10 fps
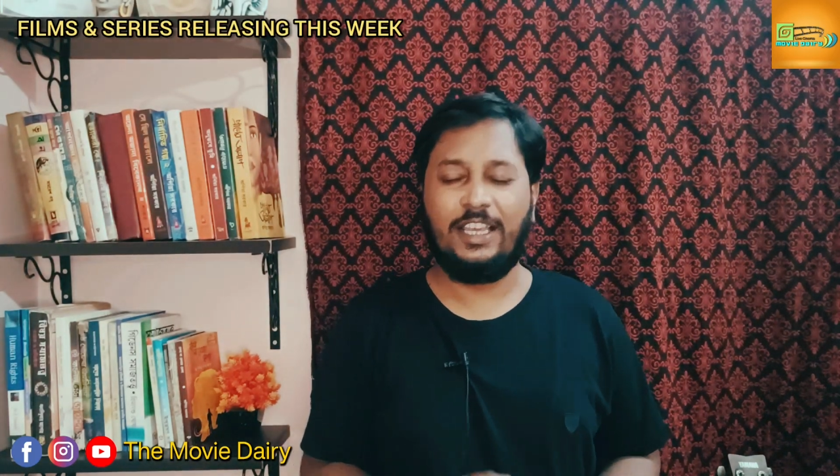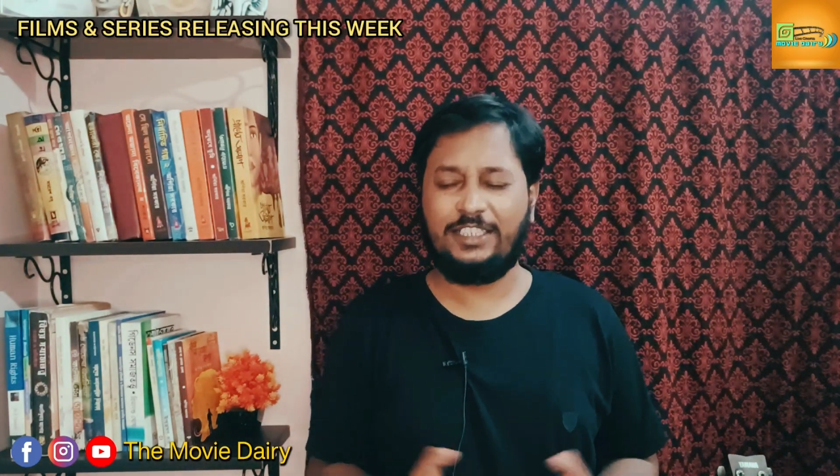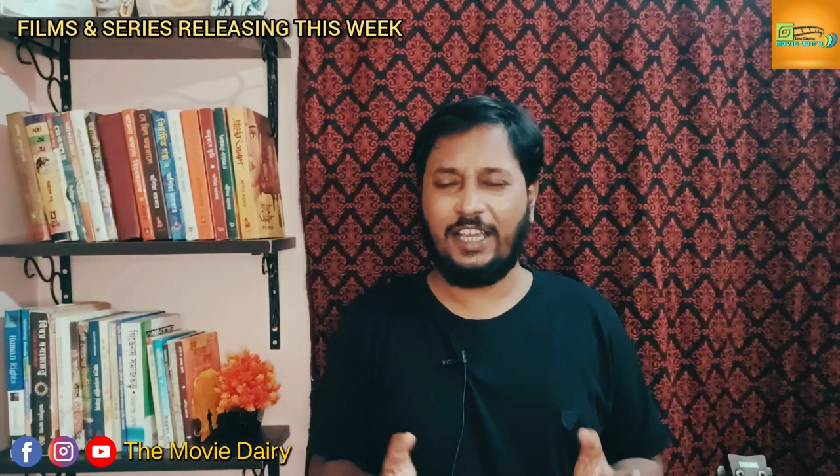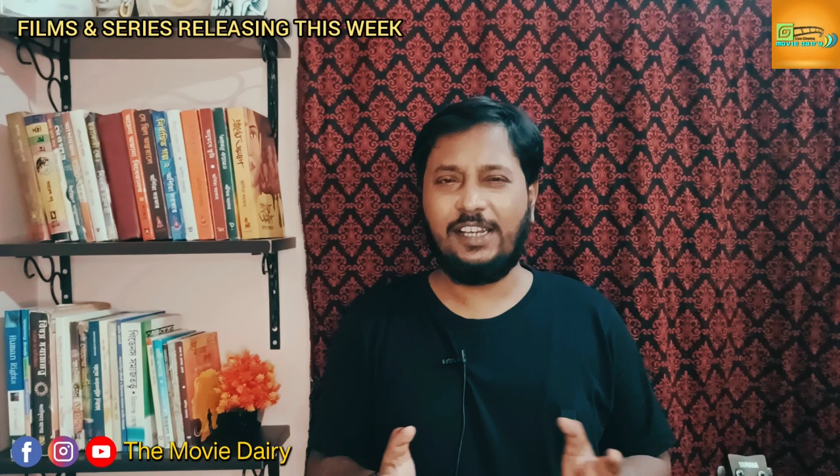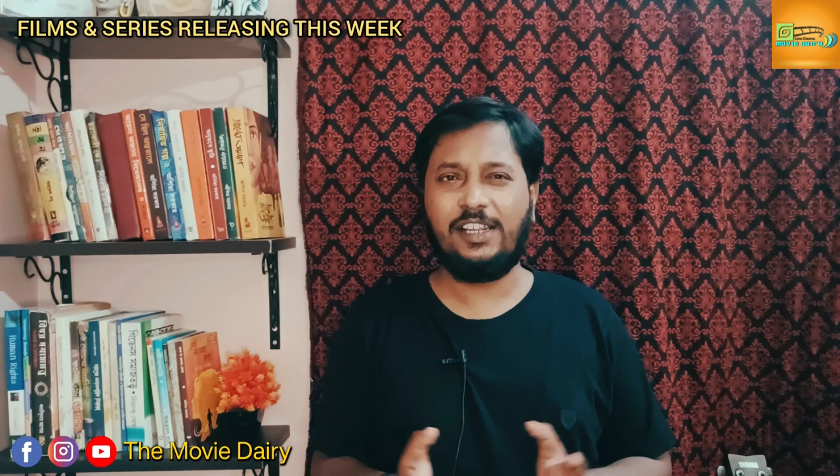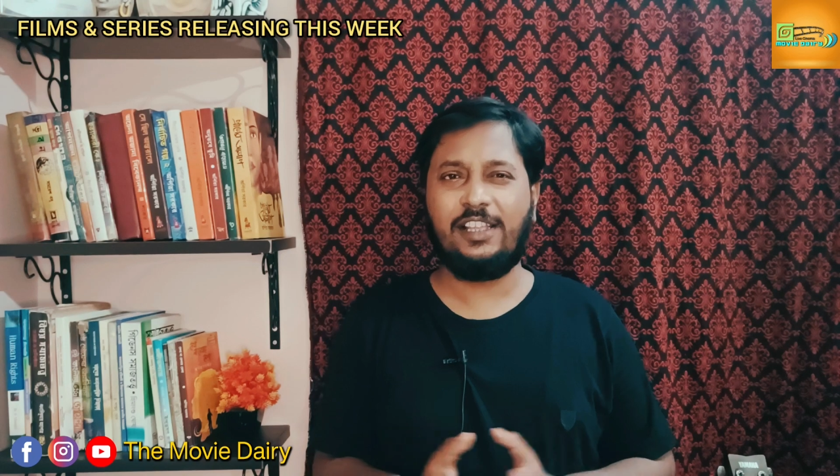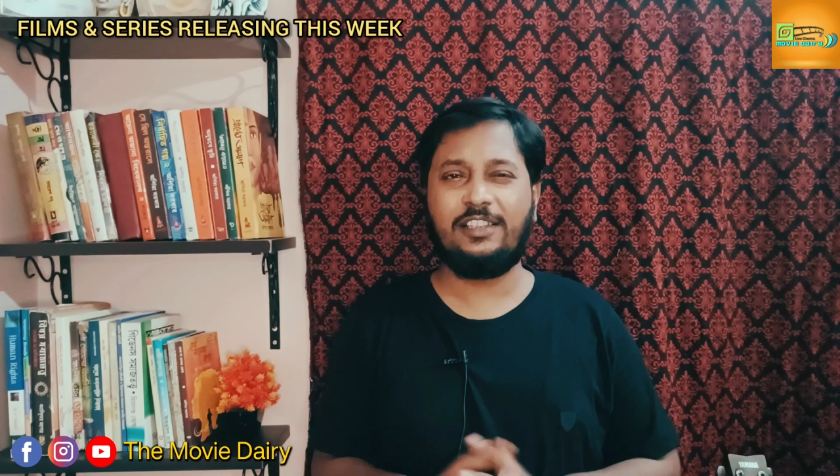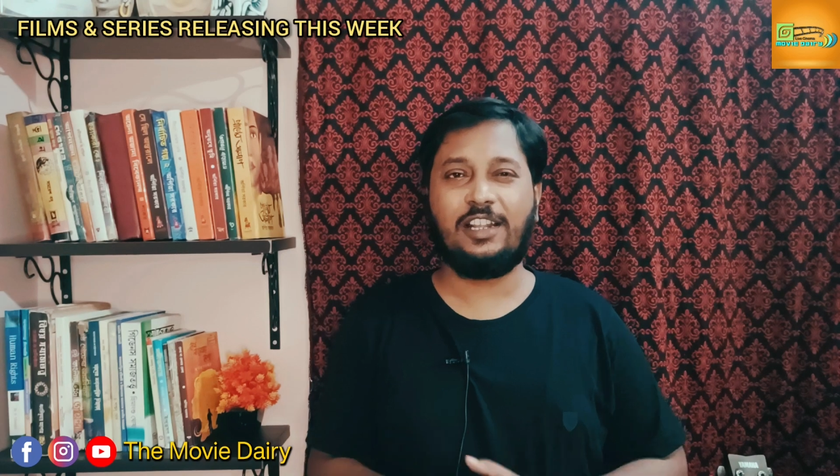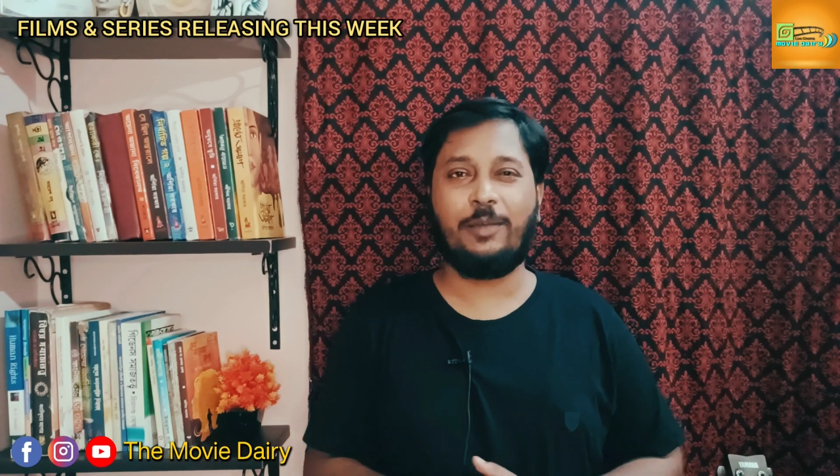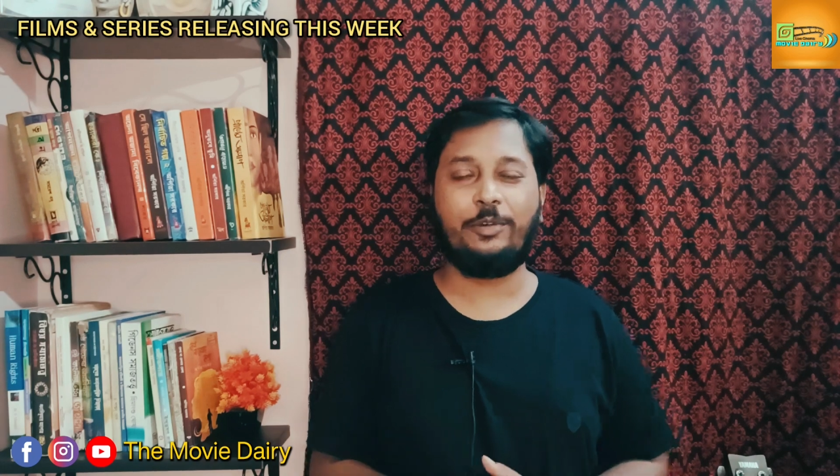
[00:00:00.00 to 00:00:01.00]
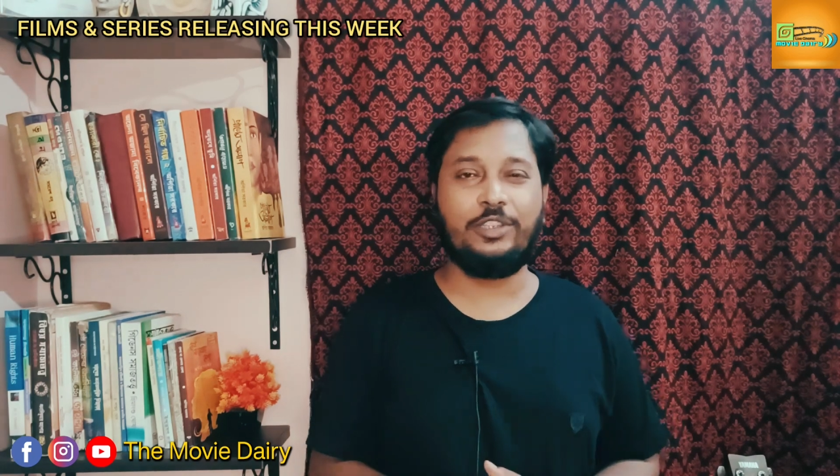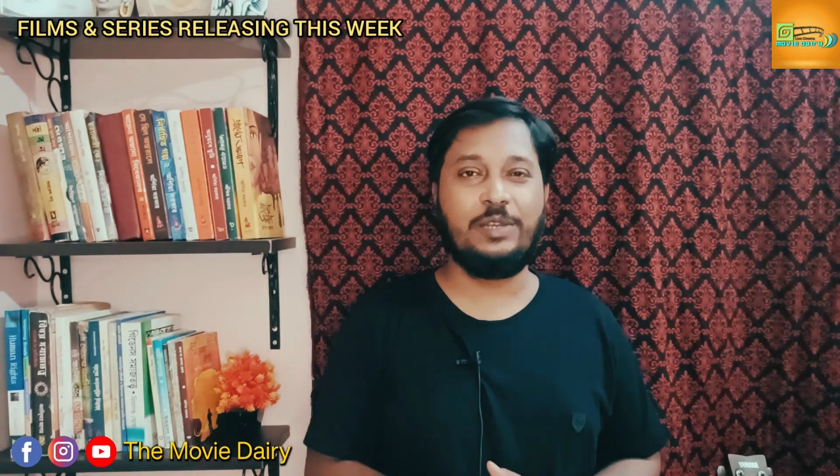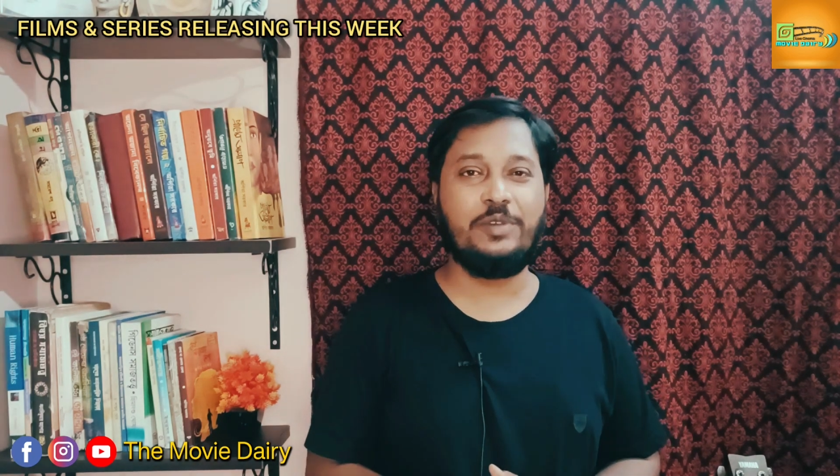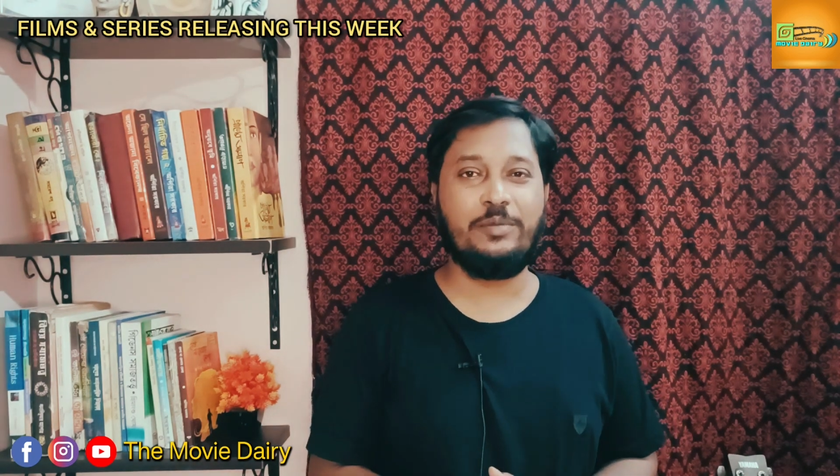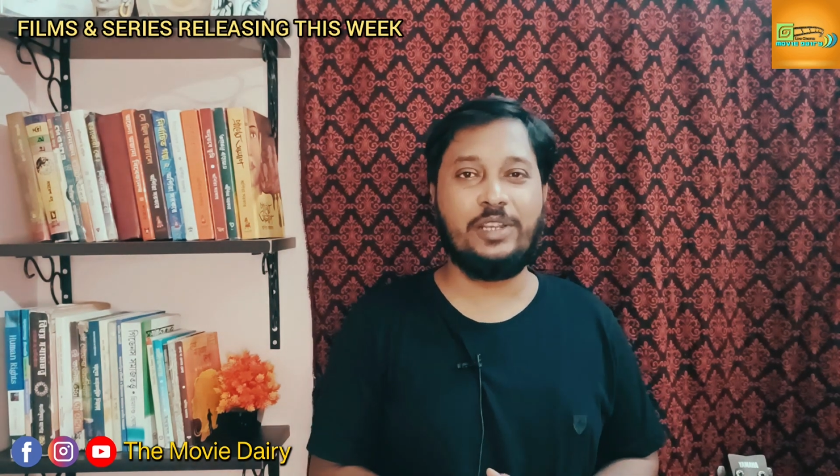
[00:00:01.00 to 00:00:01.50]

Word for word: इस चैनल के अंदर आपको दिन भर